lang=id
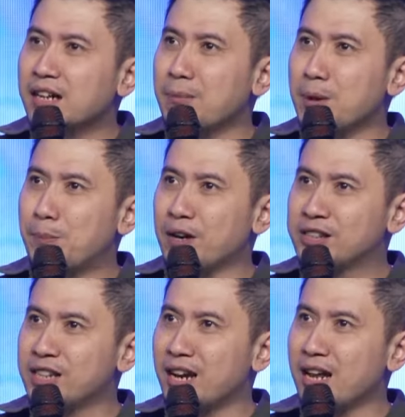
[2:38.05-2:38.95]
Kami
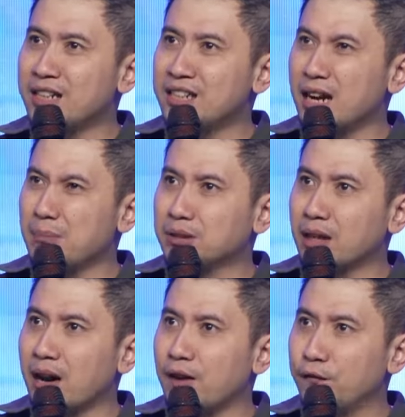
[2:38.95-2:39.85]
berjalan di dalam
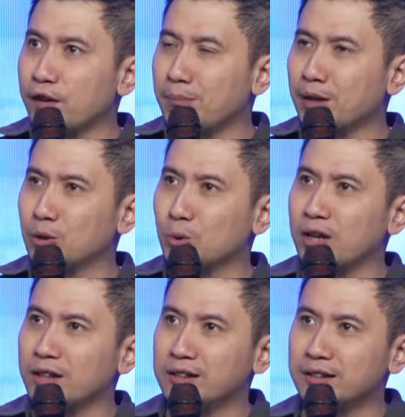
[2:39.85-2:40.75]
terang firman Tuhan.